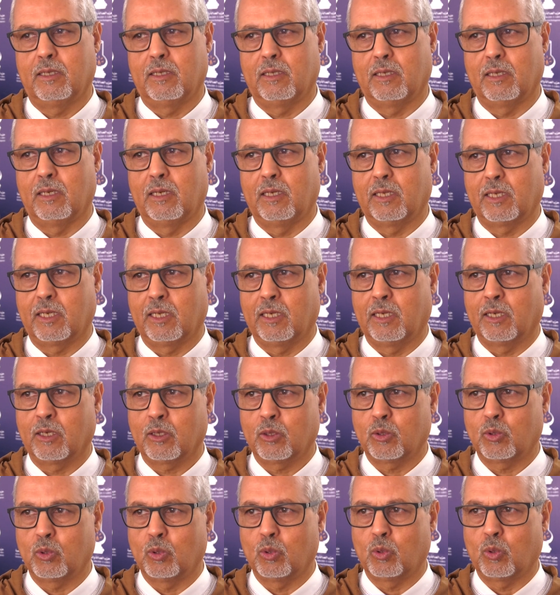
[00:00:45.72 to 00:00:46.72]
آه، اللي
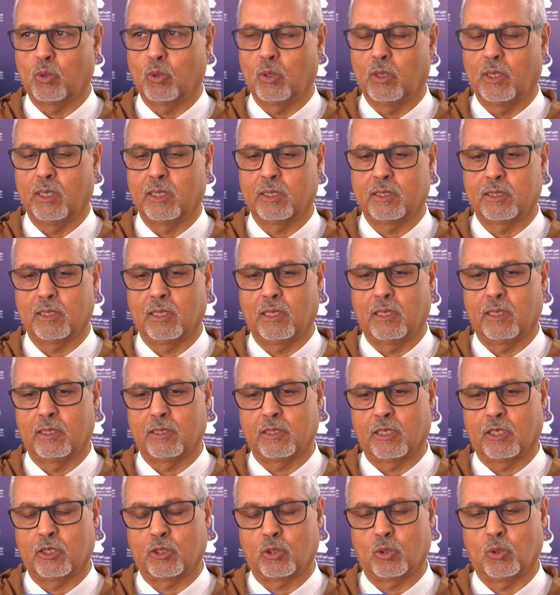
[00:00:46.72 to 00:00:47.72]
كنعقدوه كل
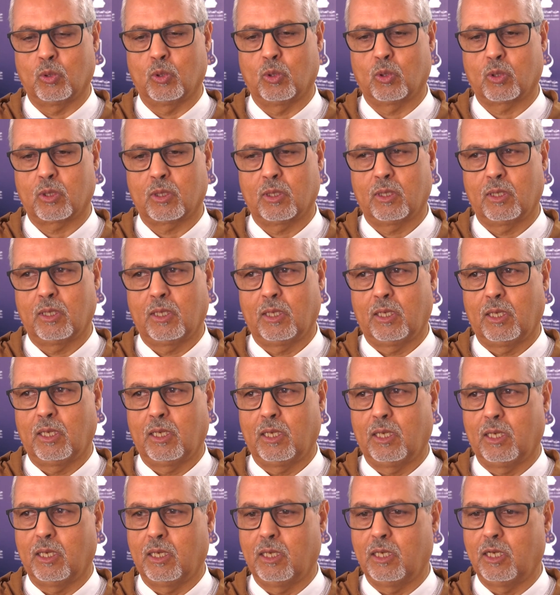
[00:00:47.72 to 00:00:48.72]
ثلاث أشهر
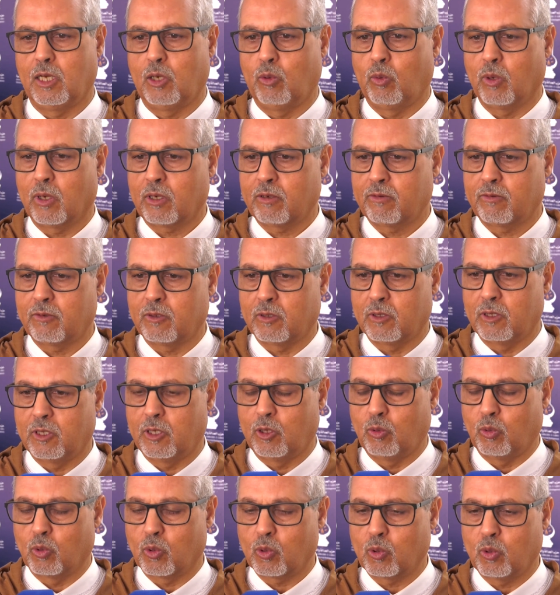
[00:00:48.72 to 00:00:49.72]
للوقف
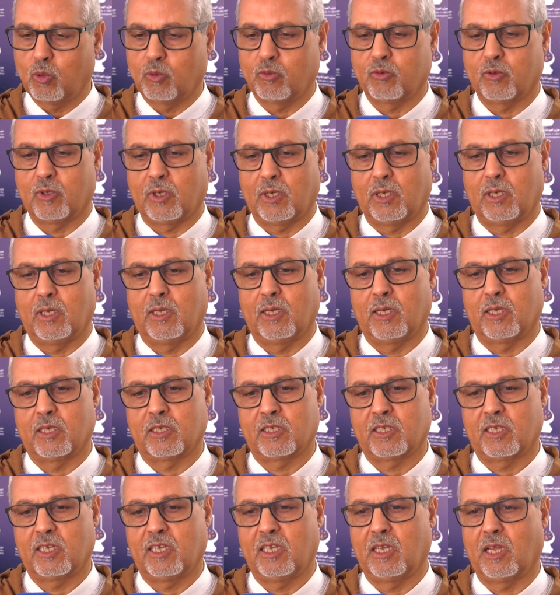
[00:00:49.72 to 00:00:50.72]
للوقوف على
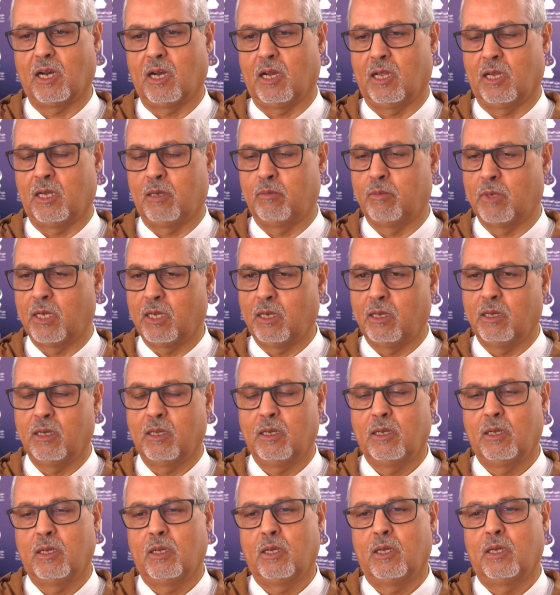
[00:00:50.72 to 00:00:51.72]
سير العمل
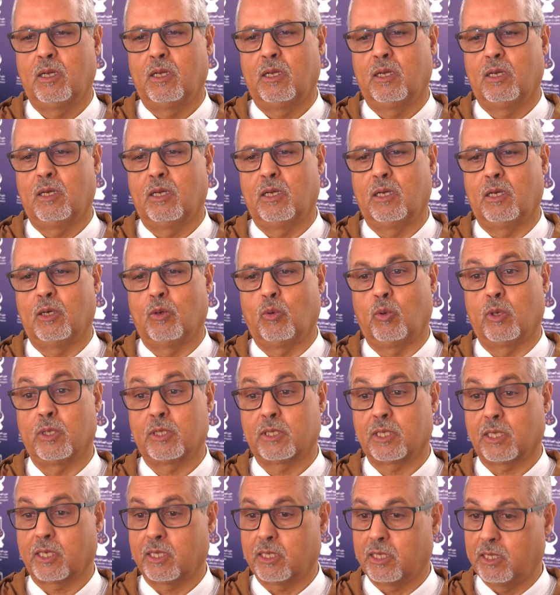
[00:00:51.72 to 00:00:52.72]
آه،
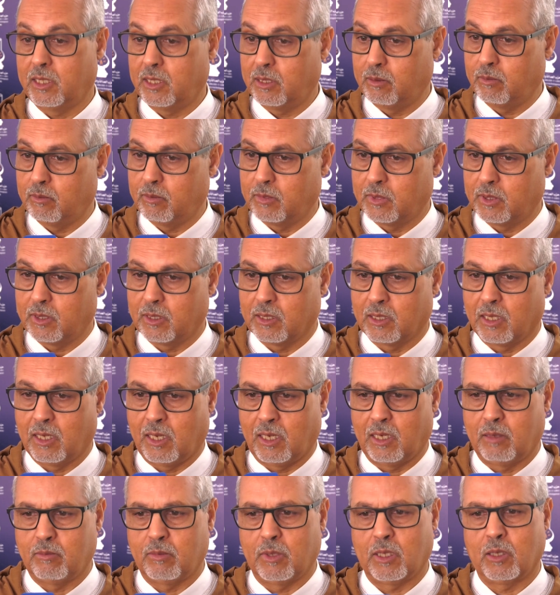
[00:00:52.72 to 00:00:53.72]
وتقييم
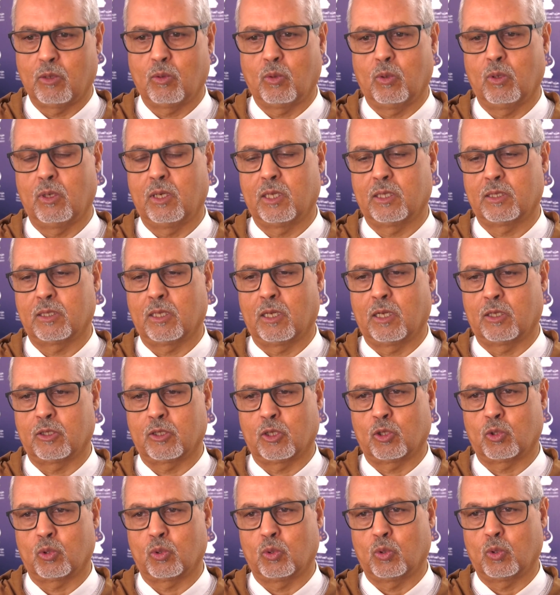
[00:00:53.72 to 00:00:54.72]
العمل كل
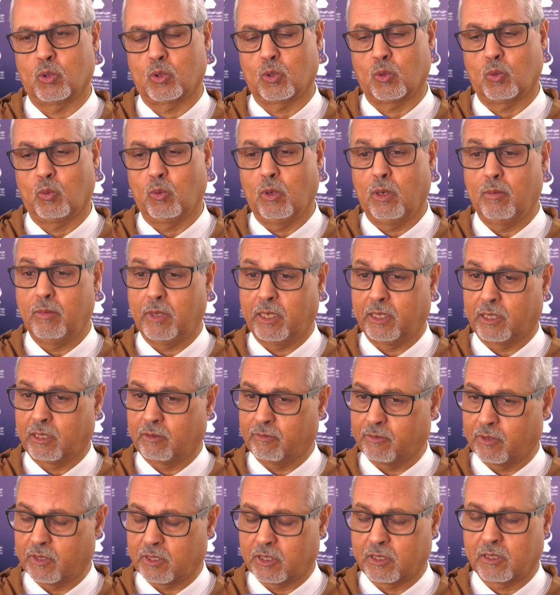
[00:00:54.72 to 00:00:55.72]
ثلاث أشهر
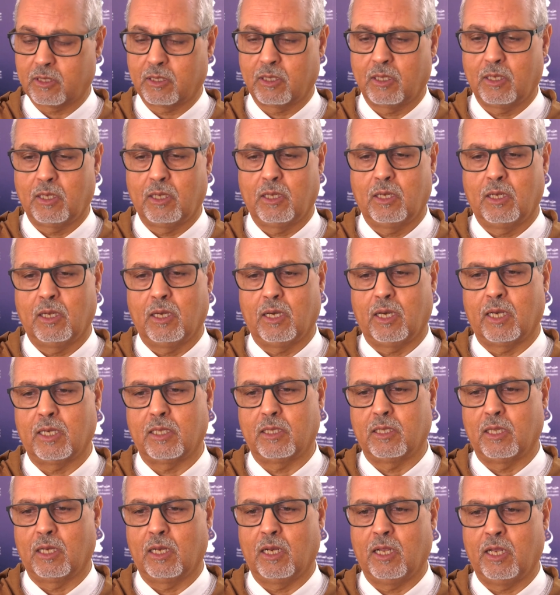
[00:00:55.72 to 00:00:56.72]
ومعرفة
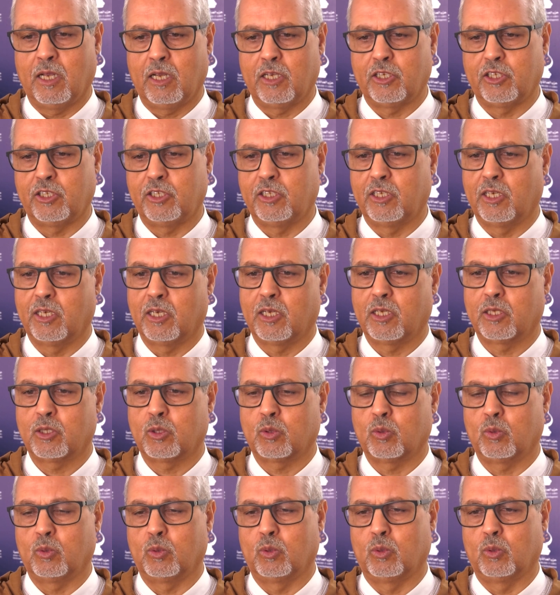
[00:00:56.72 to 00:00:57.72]
أيضا
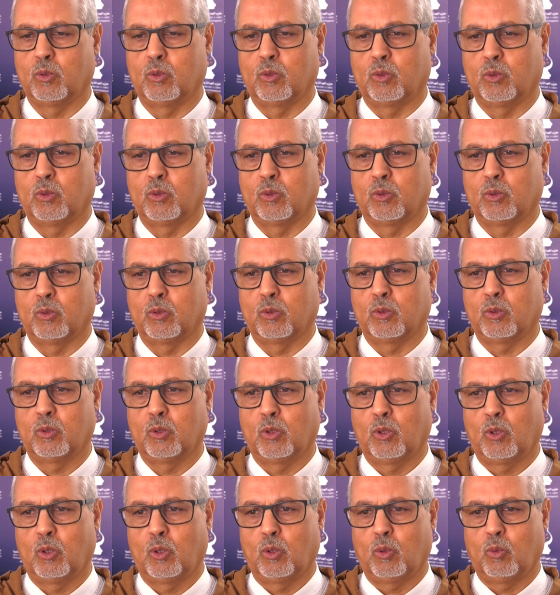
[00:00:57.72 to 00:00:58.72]
الحاجيات و
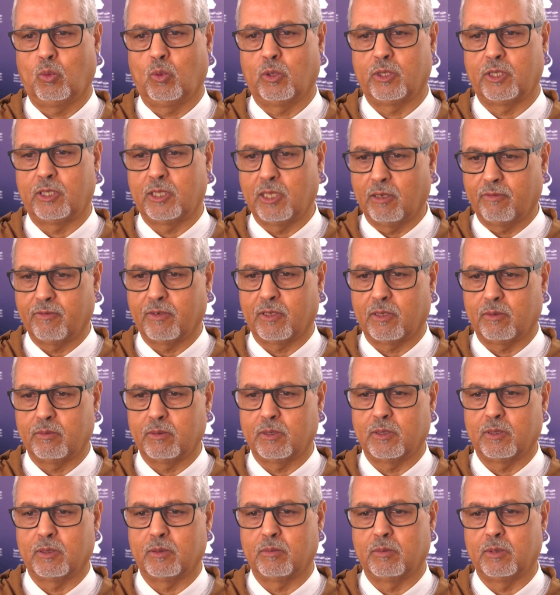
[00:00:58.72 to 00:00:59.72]
والدفع
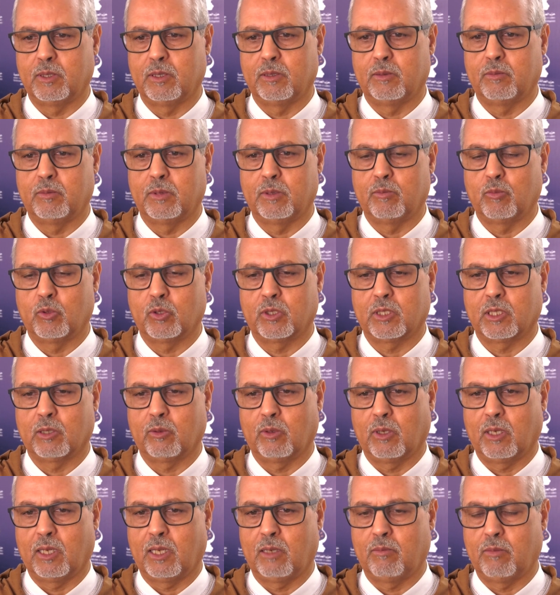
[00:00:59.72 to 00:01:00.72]

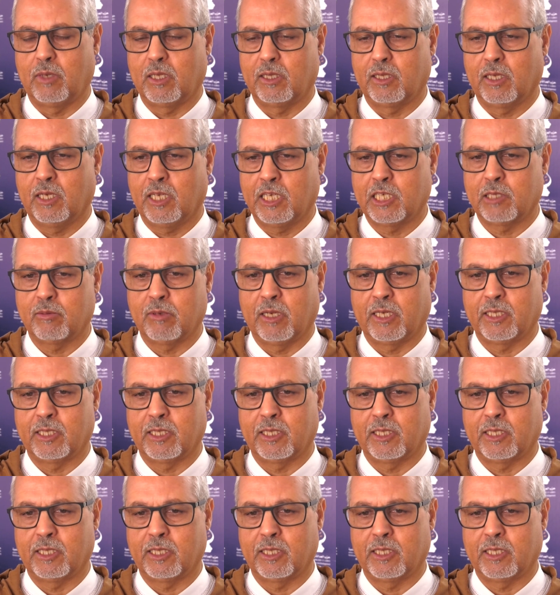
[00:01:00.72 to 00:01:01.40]
بمستوى العمل ديال حزب